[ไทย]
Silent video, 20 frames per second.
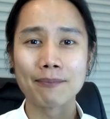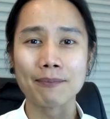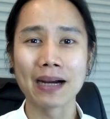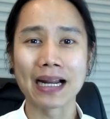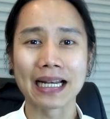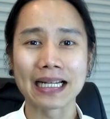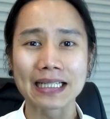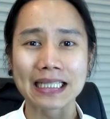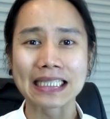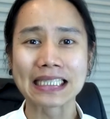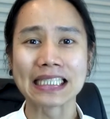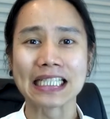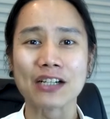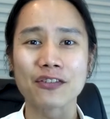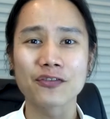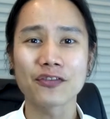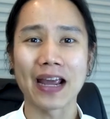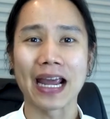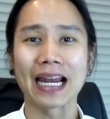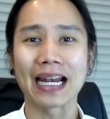มันคือ
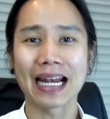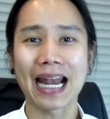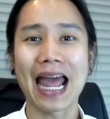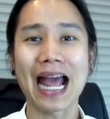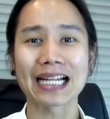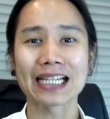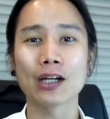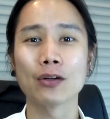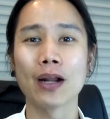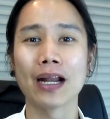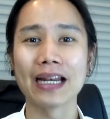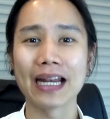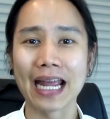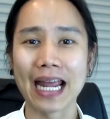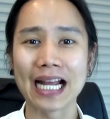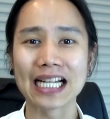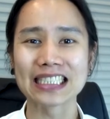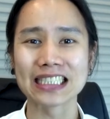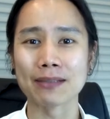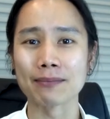เฟสแรกเท่านั้นเอ
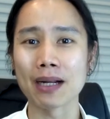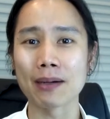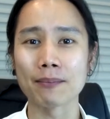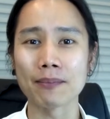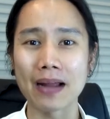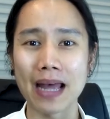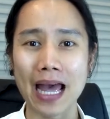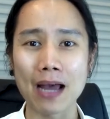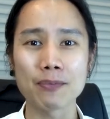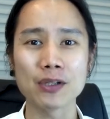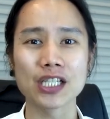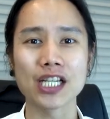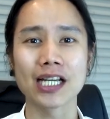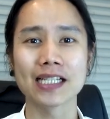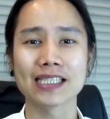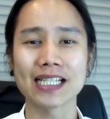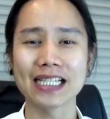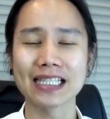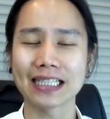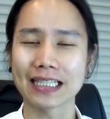งสำหรับแอปพลิเค
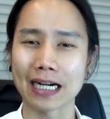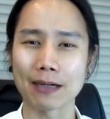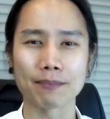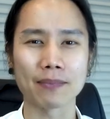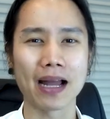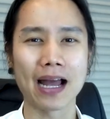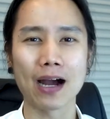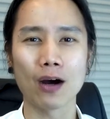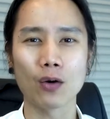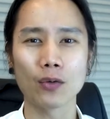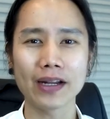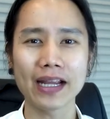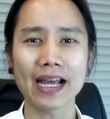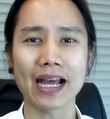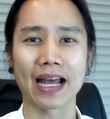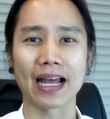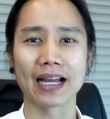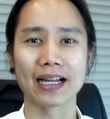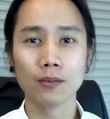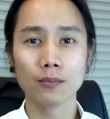ชัน Clubhouse เนี่ย
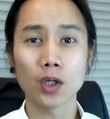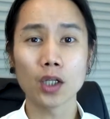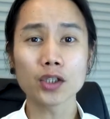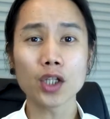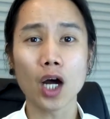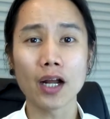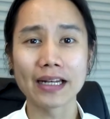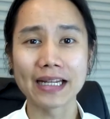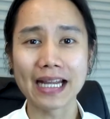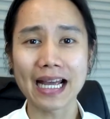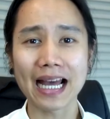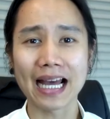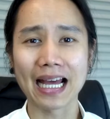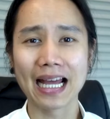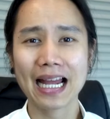เพราะตอนนี้